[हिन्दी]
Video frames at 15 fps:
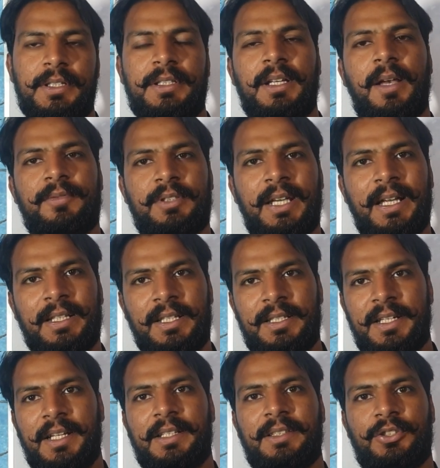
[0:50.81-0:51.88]
हिसाब से एक
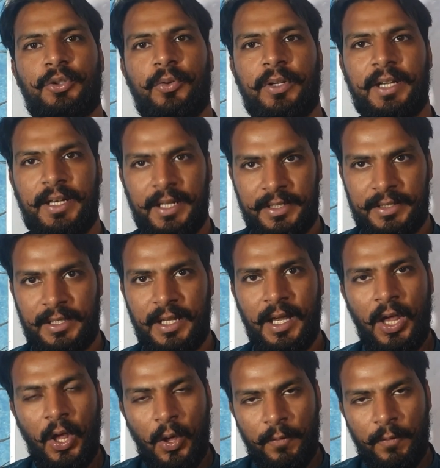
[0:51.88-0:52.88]
दिन छोड़कर एक दिन